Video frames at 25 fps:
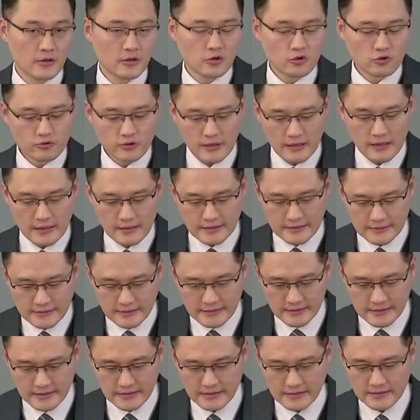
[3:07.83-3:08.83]
훗날
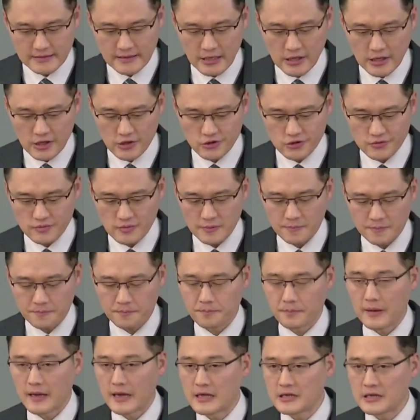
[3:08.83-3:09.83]
그들이
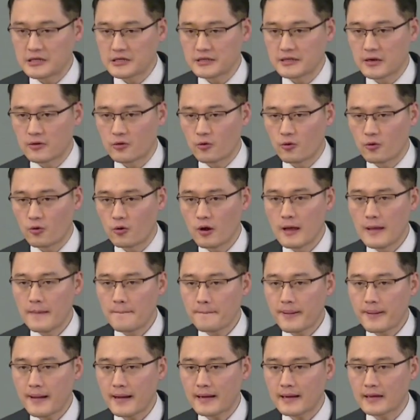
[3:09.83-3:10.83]
예수님을 배신하고
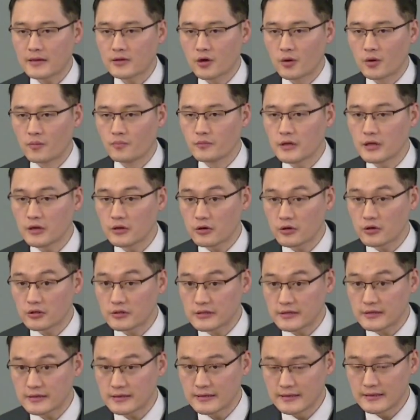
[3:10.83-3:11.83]
팔아 넘길
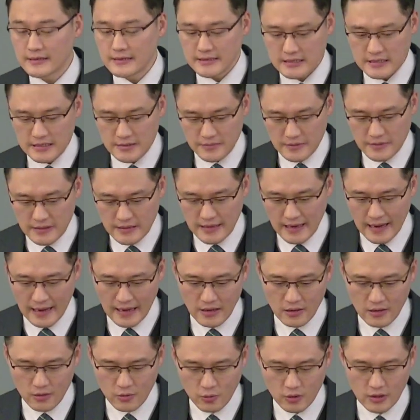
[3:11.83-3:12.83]
것을 이미
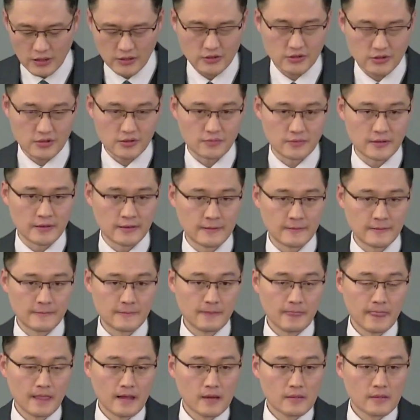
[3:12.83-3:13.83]
알고 계셨습니다.
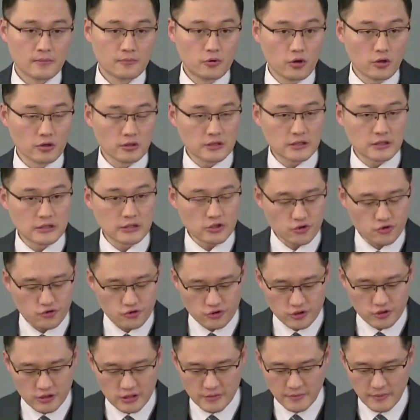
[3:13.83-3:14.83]
물론 그
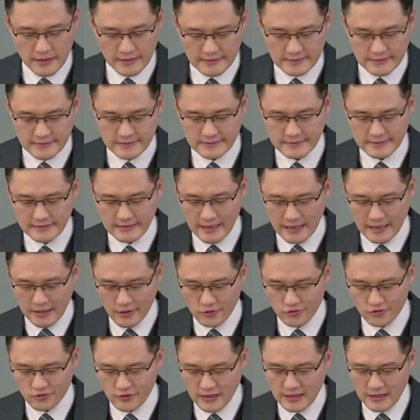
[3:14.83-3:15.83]
중심에는
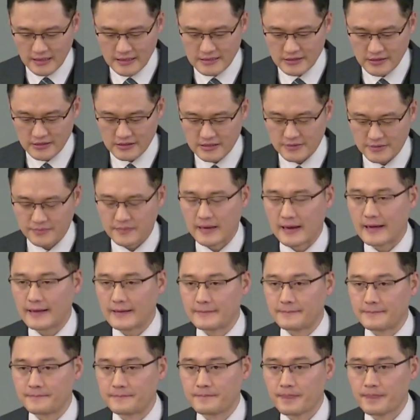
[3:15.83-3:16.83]
가론 유다가
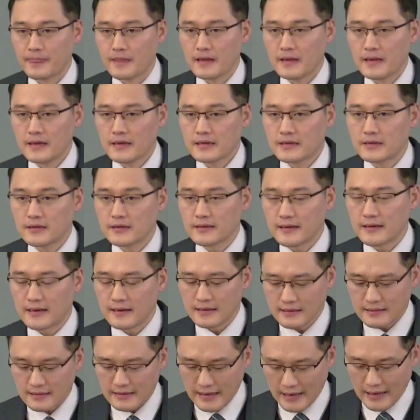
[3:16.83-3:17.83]
있었지만
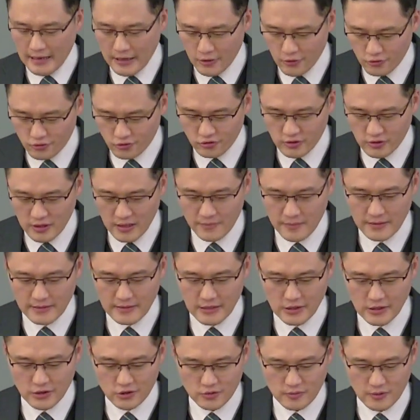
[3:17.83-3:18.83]
그러나 가론 유다만
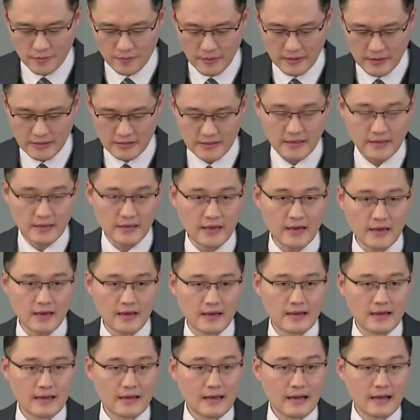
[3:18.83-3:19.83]
예수님을 배신한 게
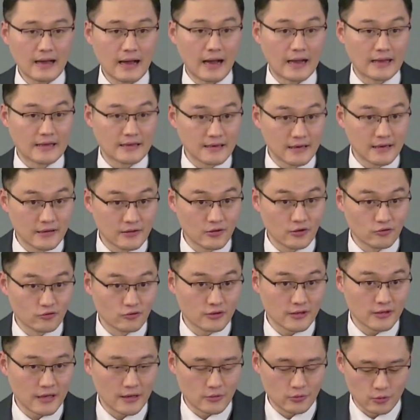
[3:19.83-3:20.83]
아니라는 걸
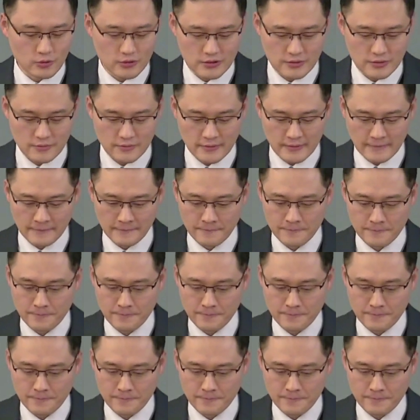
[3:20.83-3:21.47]
우리는 알고 있습니다.